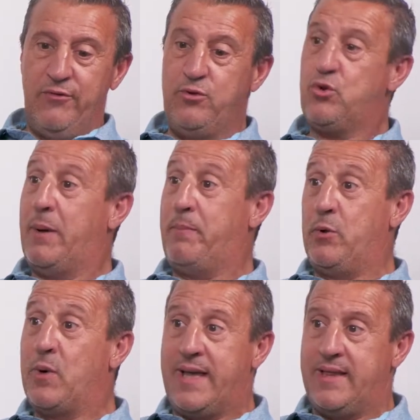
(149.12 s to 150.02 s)
Fui jogar
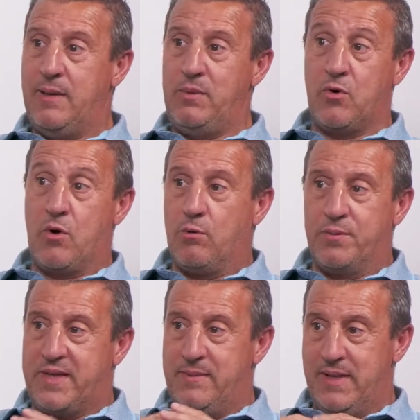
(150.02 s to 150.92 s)
para o Académico
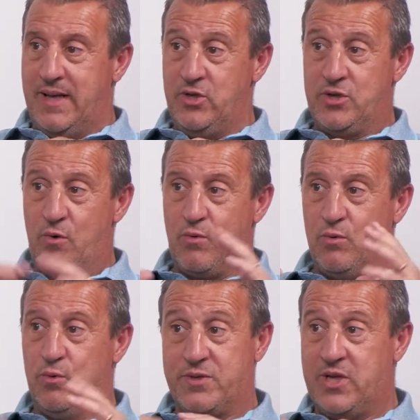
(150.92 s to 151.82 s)
Clube de Guimarães, que é um
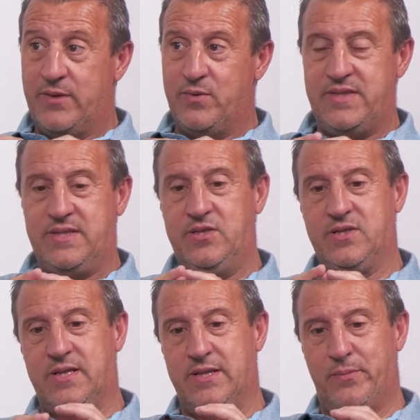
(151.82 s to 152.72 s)
clube que já não
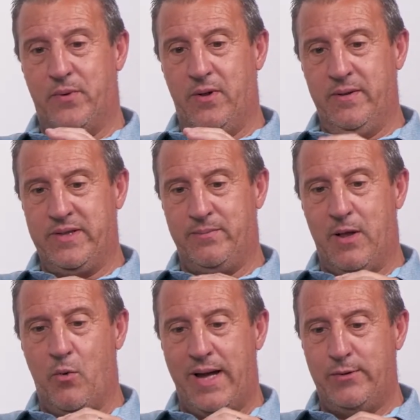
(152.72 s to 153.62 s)
existe, de handball. Estive
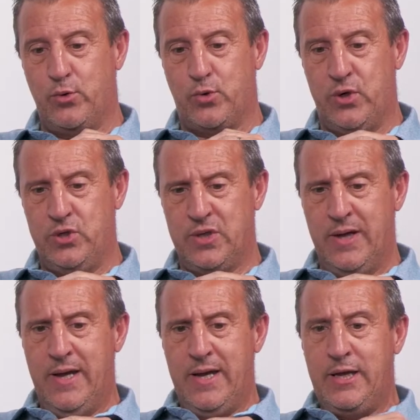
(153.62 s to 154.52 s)
lá um ano ou dois
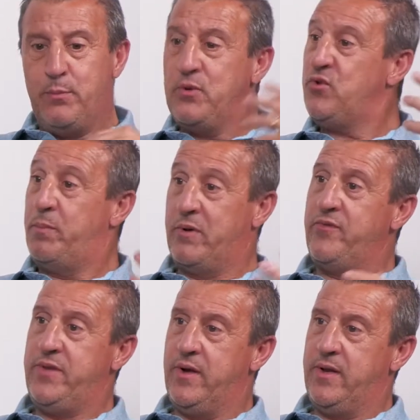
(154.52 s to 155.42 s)
e depois fui para
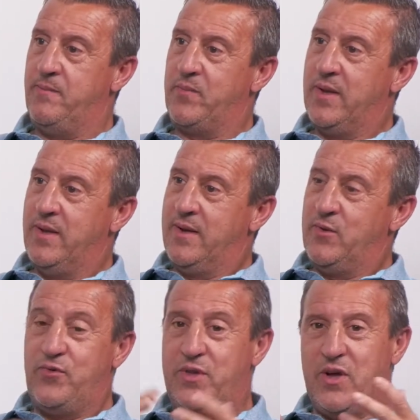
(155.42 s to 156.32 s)
o Vitória.
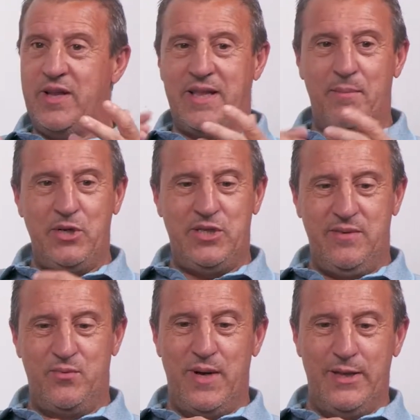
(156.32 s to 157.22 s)
No Vitória também
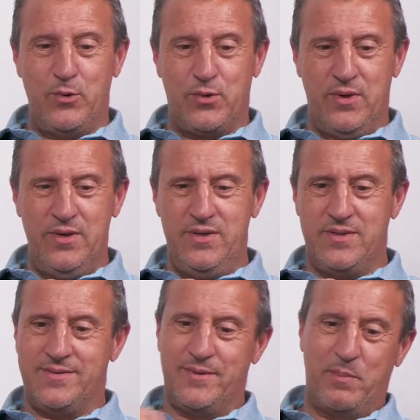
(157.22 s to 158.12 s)
estive um ano ou dois,
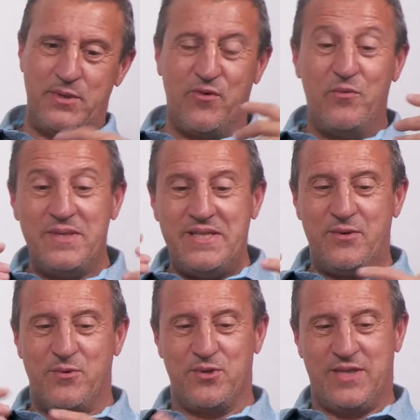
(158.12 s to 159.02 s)
depois houve uma
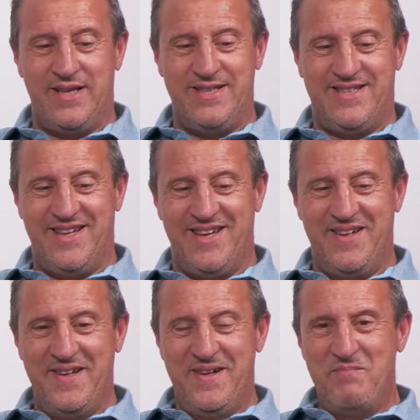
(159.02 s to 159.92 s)
circunstância.
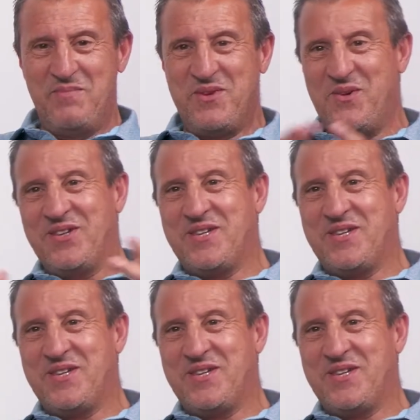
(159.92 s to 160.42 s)
Quanto,